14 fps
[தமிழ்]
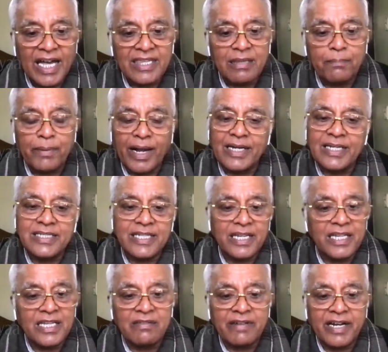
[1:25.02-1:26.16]
அந்த
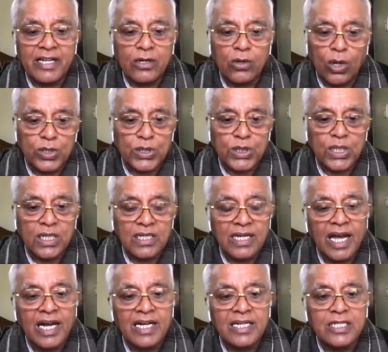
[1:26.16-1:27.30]
பாண்டிச்சேரி இந்த வாட்டி க்ளோஸ்
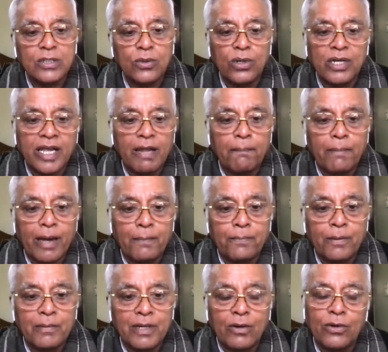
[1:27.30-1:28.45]
காங்கிரஸ் ஒரு கை
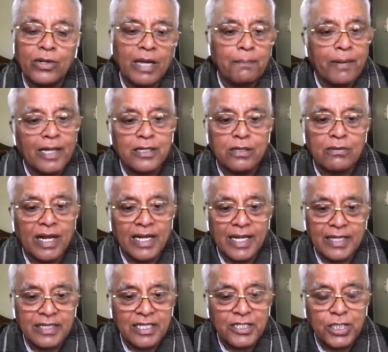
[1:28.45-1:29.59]
பார்ப்போம்னா ஒரு கை
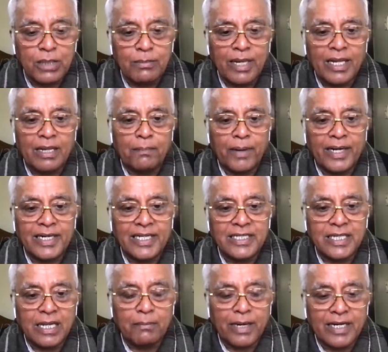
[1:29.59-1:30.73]
பார்த்துருவாங்க நிச்சயமே
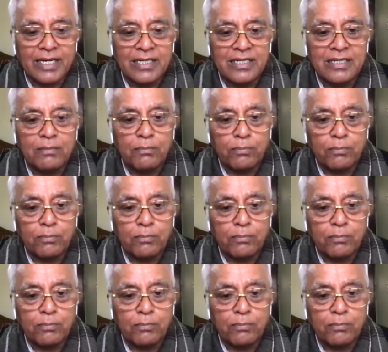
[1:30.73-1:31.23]
பாண்டிச்சேரி மக்கள்